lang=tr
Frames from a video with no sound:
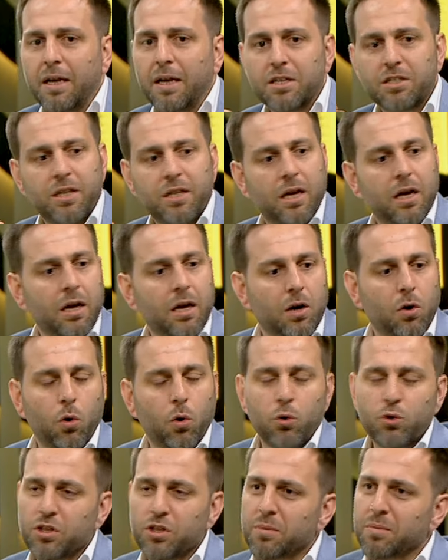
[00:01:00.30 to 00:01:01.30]
işte
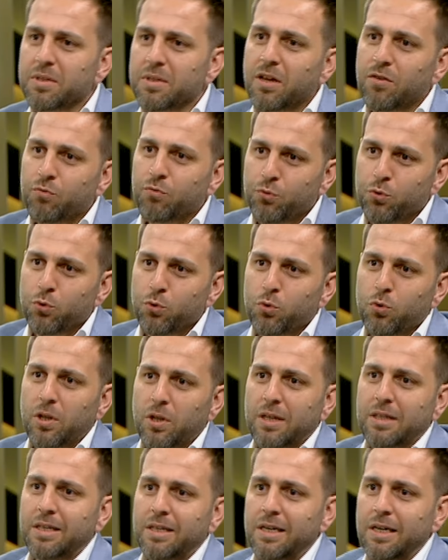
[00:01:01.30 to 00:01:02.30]
hocamın da
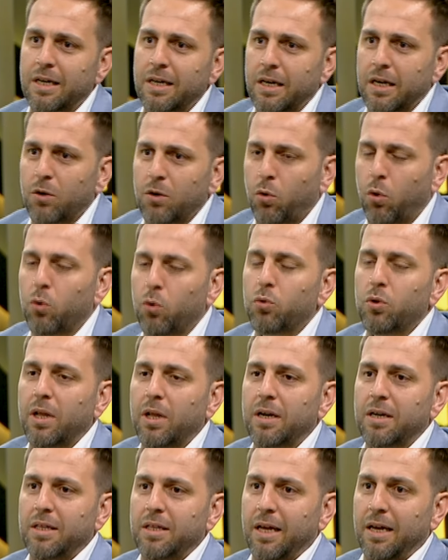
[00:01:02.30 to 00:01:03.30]
vurguladığı
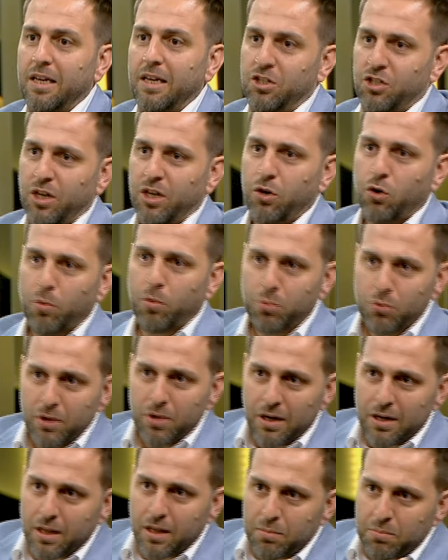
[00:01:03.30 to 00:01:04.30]
konuları da içeriyor.
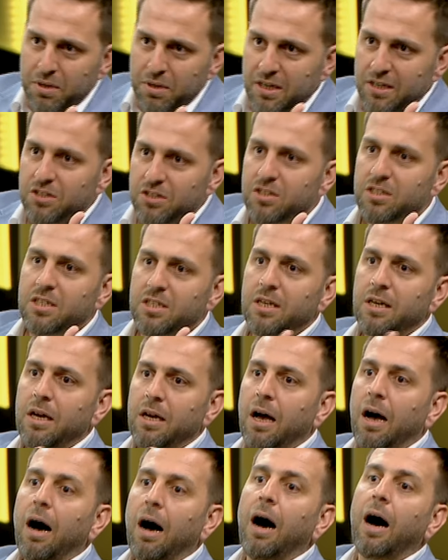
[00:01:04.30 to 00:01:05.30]
Bunlardan birincisi
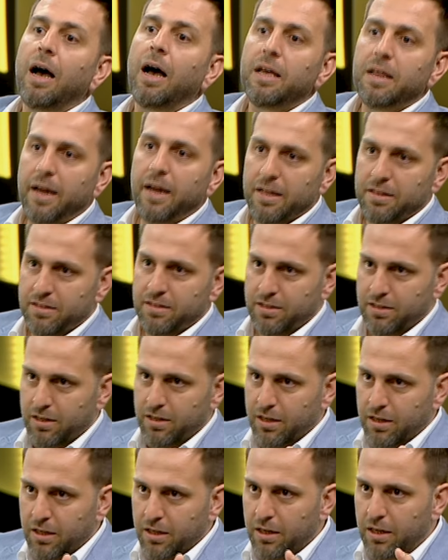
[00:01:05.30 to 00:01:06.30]
hayret
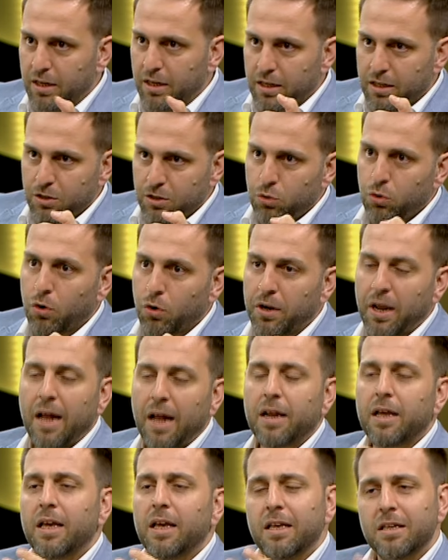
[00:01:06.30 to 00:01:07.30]
diyor.
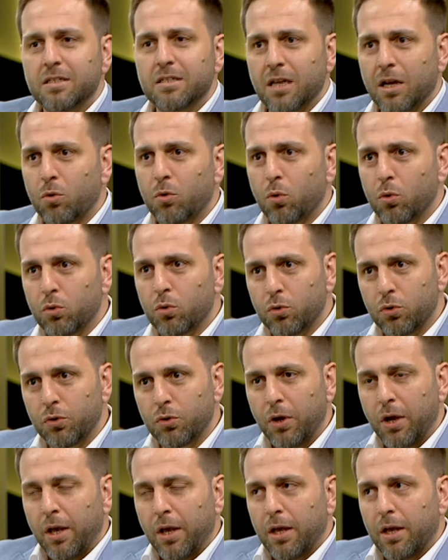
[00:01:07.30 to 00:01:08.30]
Yani insanoğlunun
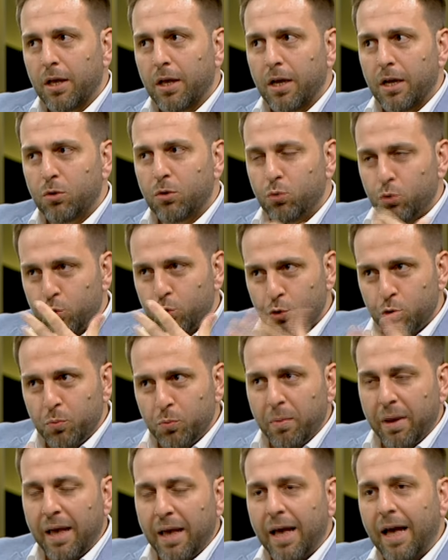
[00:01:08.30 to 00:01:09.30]
e,
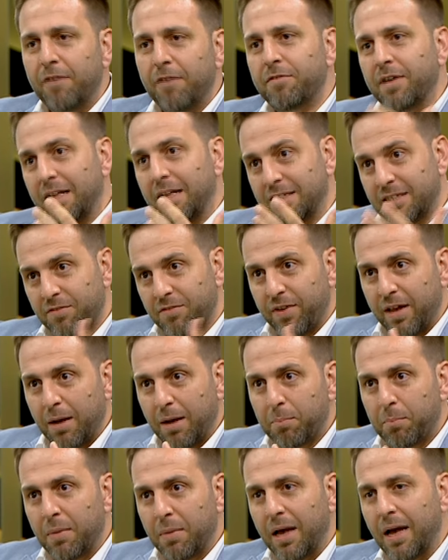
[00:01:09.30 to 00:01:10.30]
düşünmeye, felsefe
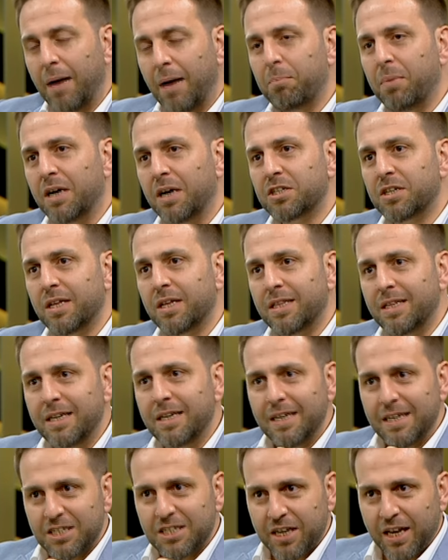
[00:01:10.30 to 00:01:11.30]
yapmaya
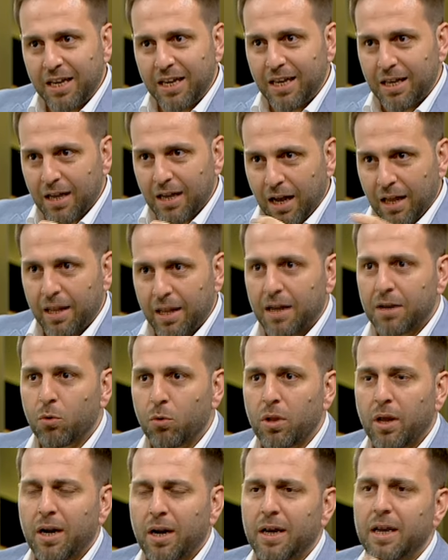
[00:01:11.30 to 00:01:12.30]
başladığı şey alan
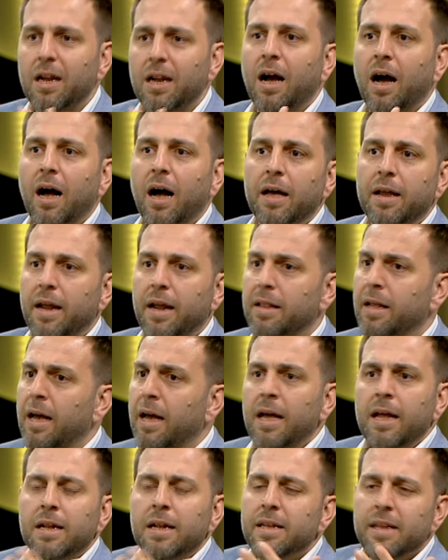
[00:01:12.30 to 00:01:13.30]
olarak ilk hayret.
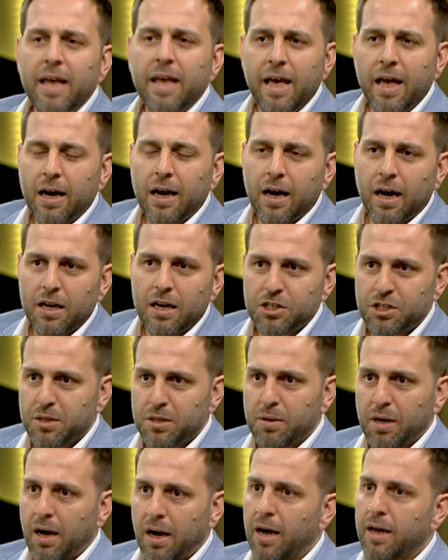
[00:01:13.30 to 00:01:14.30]
Neye
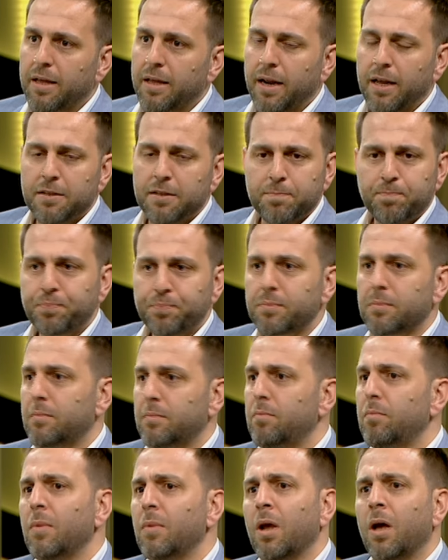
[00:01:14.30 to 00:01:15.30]
karşı hayret?
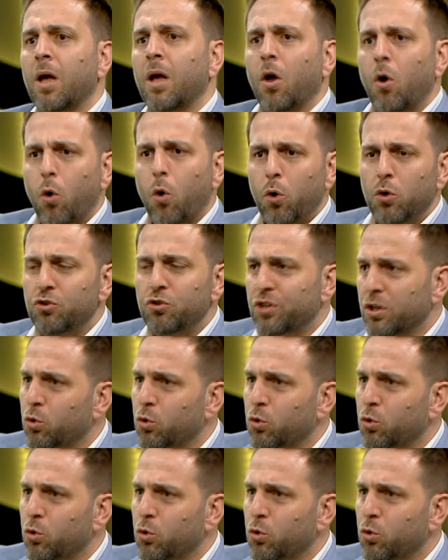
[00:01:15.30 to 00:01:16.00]
önce